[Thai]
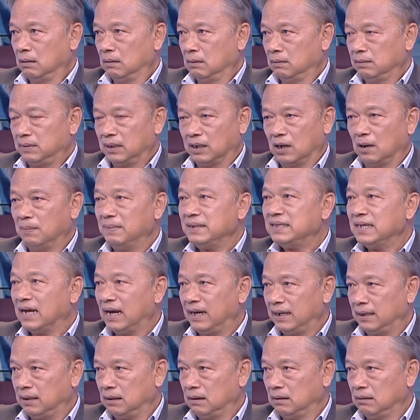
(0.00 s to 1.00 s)
แต่เขาไม่ใช้
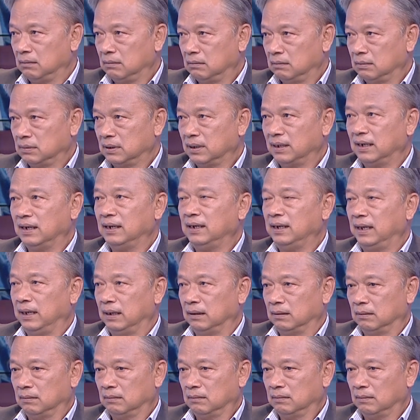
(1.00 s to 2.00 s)
ครับเท่านั้นเอง
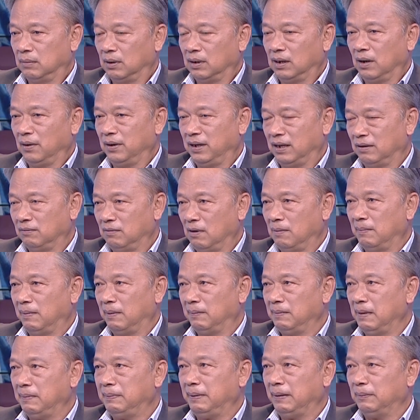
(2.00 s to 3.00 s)
เพราะเขาเห็นว่ามัน
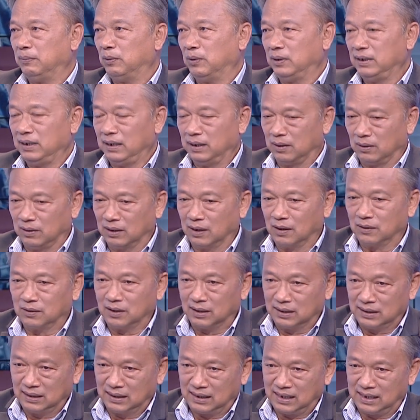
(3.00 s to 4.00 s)
ไม่เป็นผลดีของเราก็
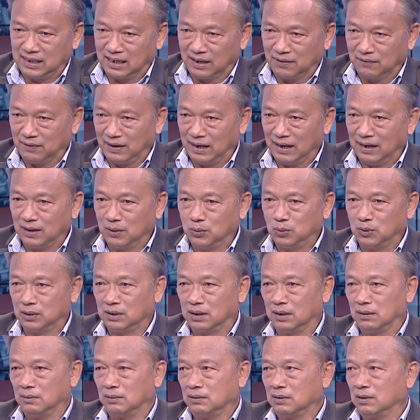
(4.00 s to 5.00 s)
คือเขียนไว้แล้ว คุณ
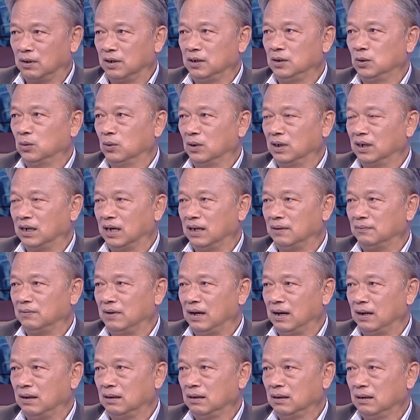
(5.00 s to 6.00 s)
ก็คอยดูแล้วกันว่า
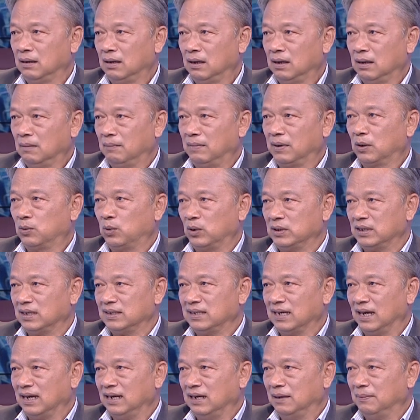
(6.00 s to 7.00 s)
มันควรจะ
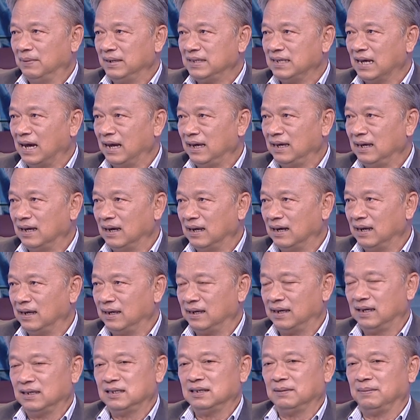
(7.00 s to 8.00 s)
ใช้หรือไม่ใช้อะไรอย่า
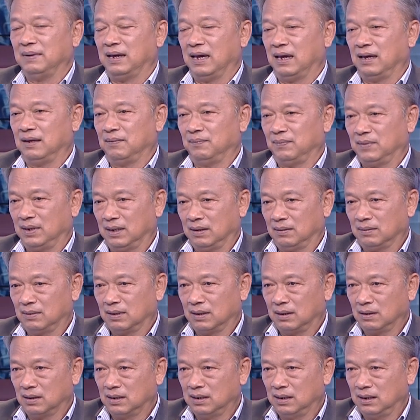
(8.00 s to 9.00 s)
งเงี้ยใช่ไหมฮะเนี่ย
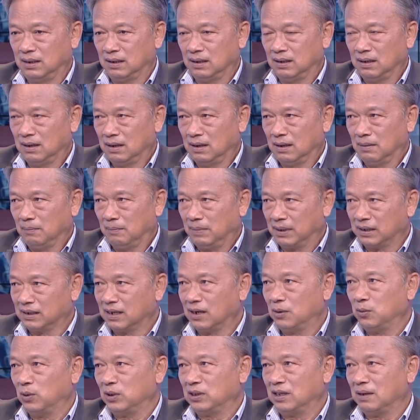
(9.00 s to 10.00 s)
คือมันก็
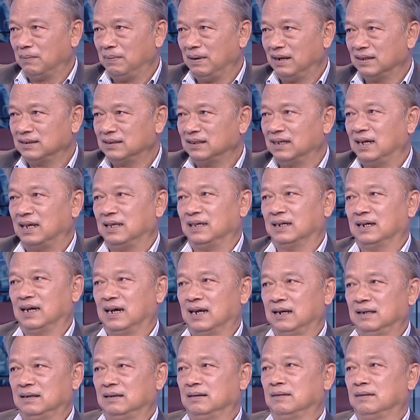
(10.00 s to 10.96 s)
ควรจะเป็นลักษณะอย่างนั้น